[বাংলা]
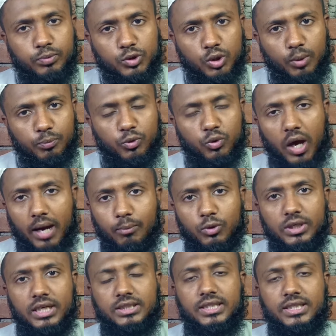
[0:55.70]
সম্পূর্ণ
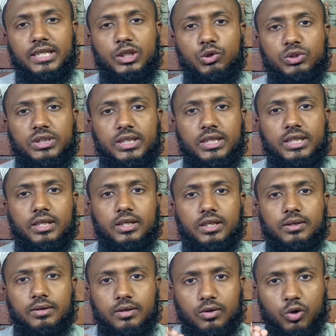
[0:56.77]
আমলিয়াতের নিয়তে
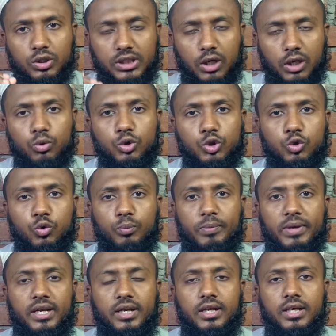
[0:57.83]
কথাগুলো
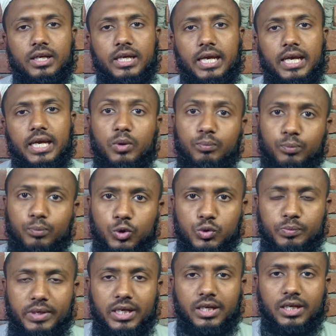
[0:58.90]
শুনবেন এবং বুঝবেন